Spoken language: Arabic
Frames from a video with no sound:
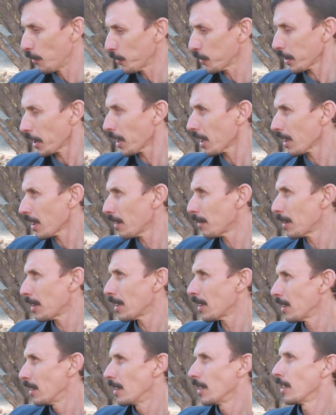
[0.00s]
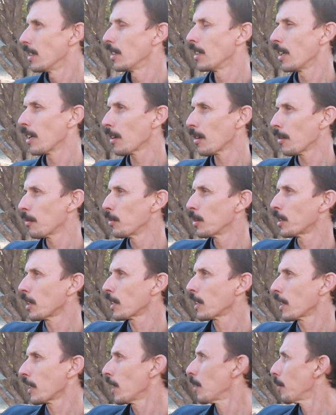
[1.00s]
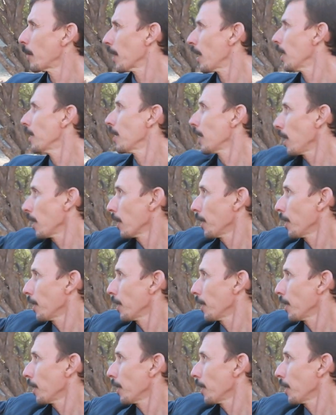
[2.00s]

في الطريق الا ولدت لك المراه انا